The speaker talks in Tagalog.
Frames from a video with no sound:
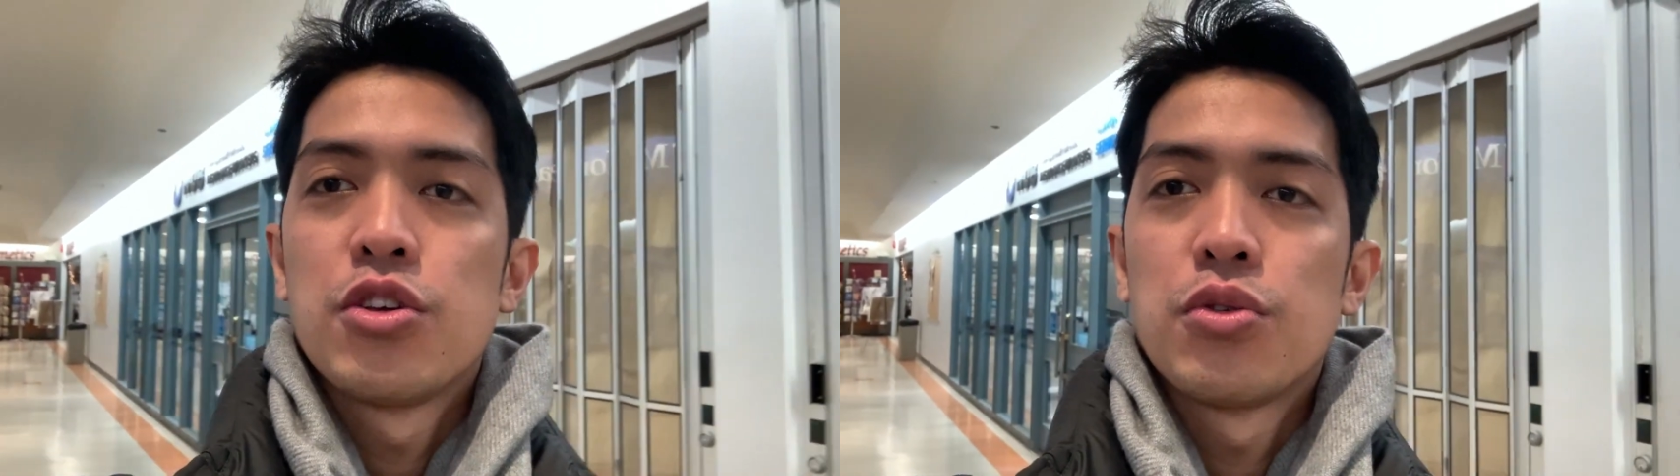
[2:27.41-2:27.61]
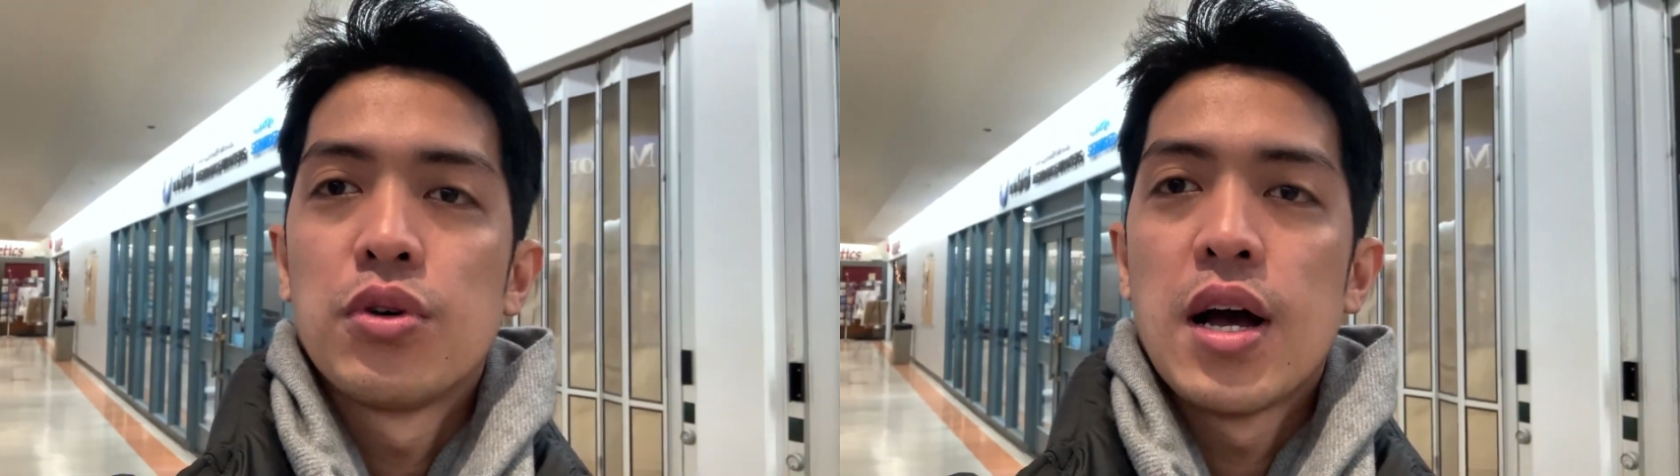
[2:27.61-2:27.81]

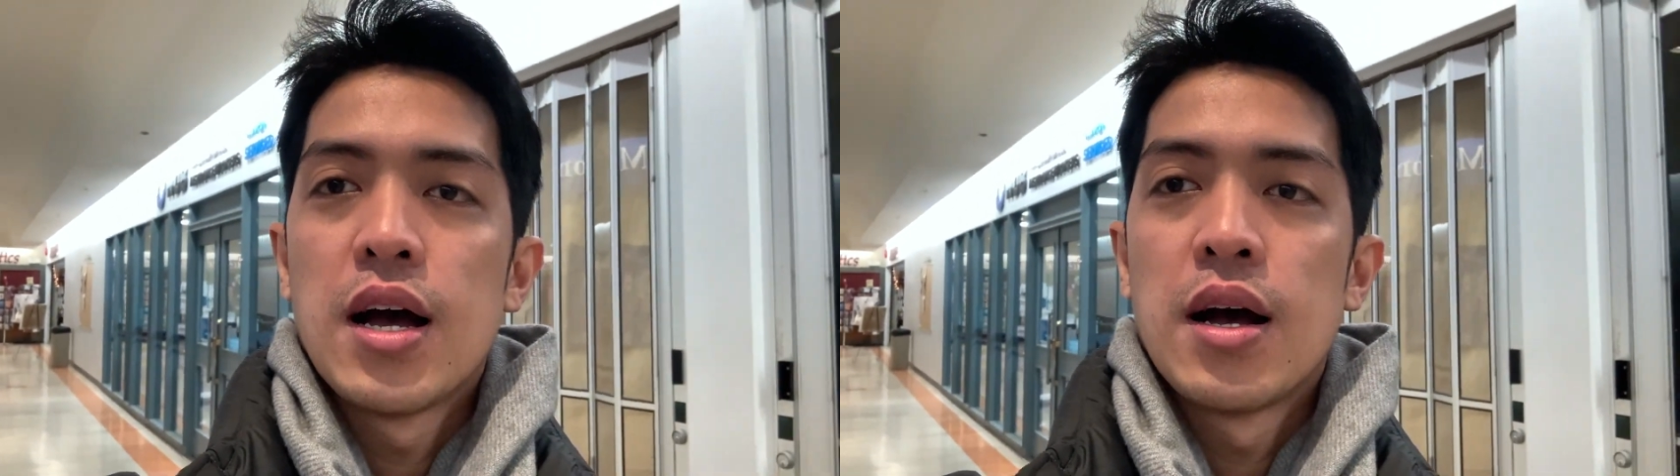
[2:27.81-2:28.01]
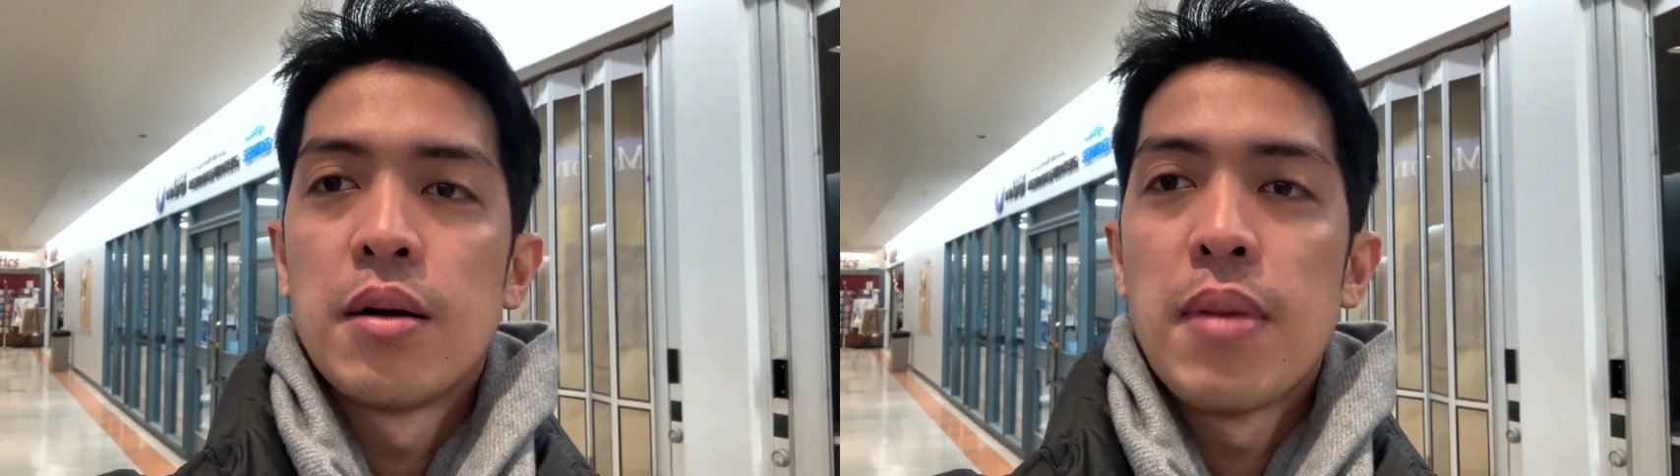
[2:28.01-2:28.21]
yung
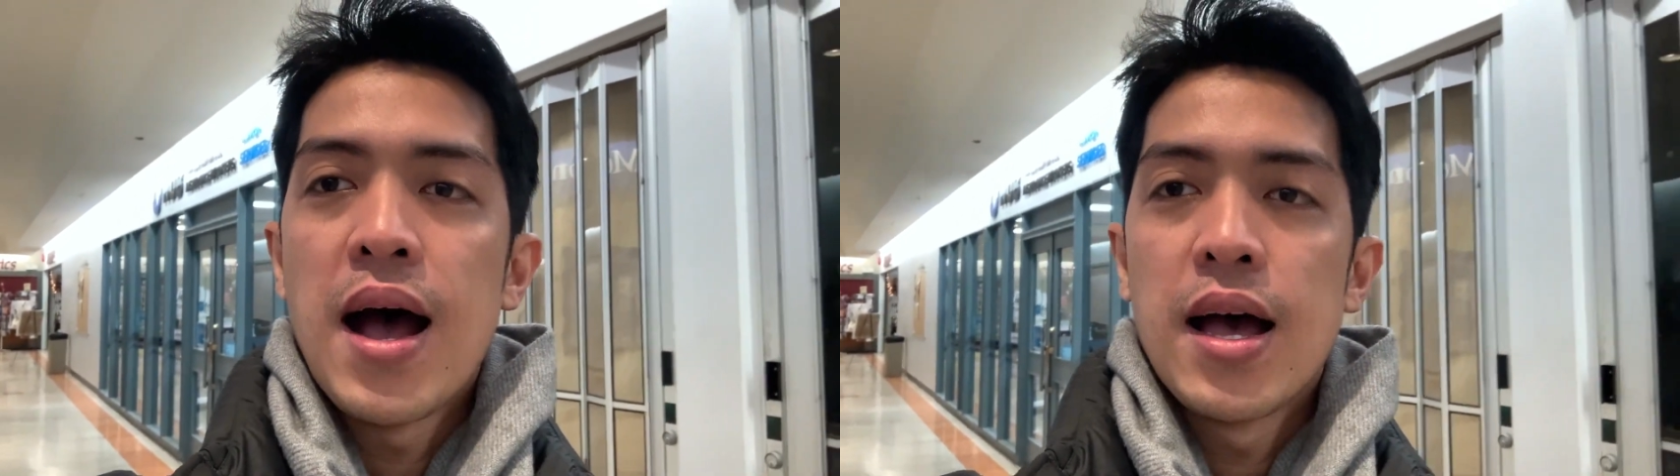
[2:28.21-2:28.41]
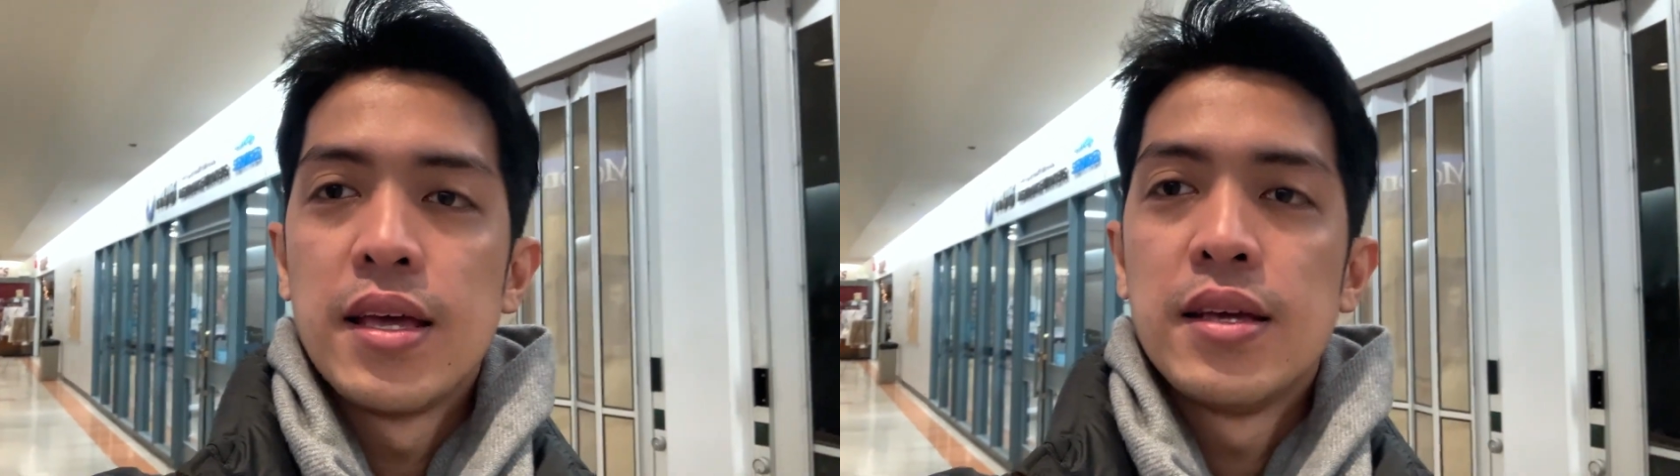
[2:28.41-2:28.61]
uh,
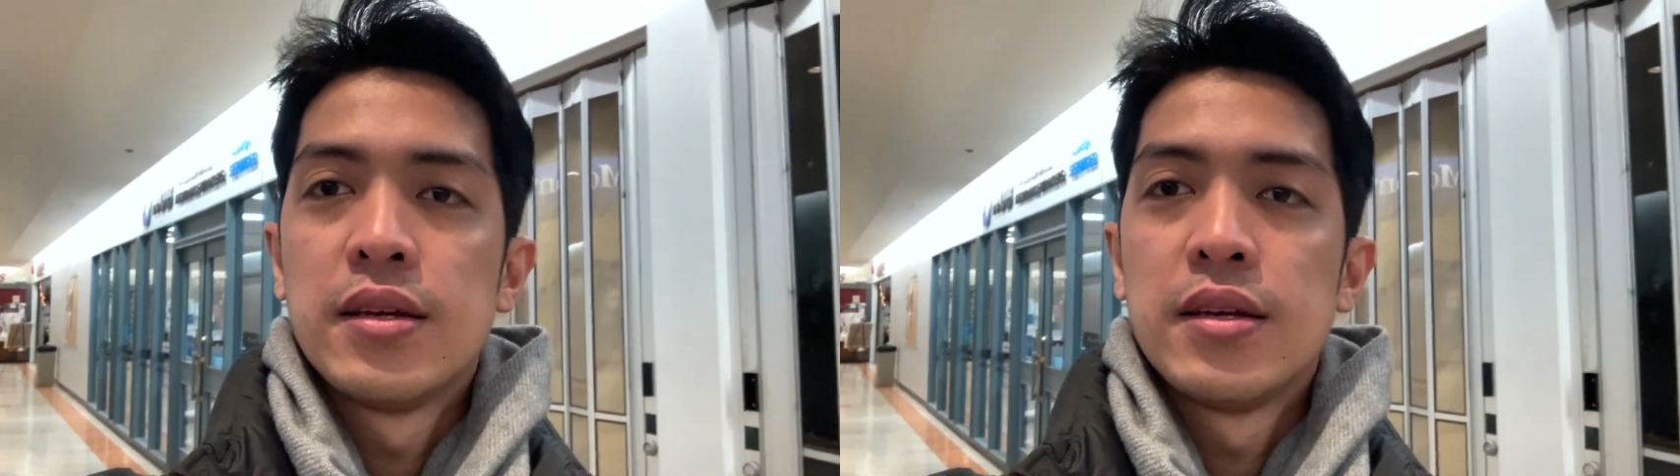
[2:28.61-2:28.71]
bahay.